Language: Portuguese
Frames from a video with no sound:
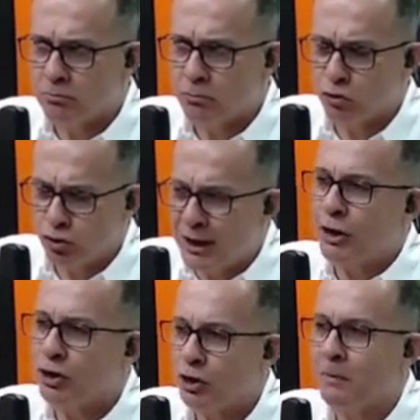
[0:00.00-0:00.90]
de uns 10
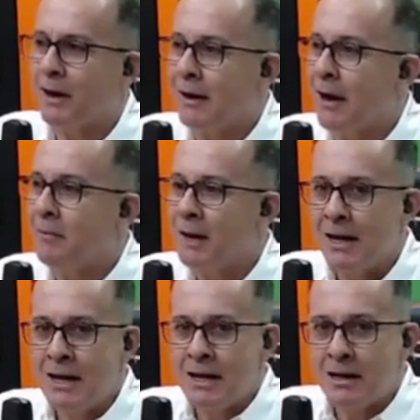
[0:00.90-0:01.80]
dias para cá,
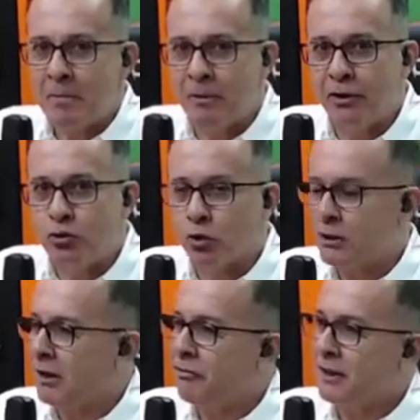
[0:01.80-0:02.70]
que a prefeitura
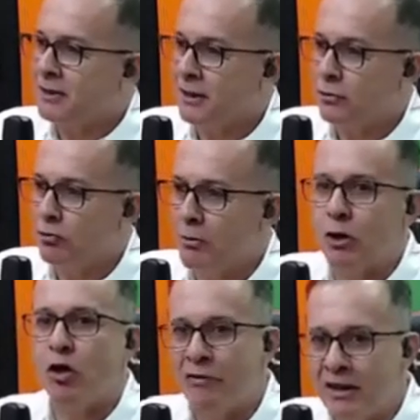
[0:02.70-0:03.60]
está fazendo uma nova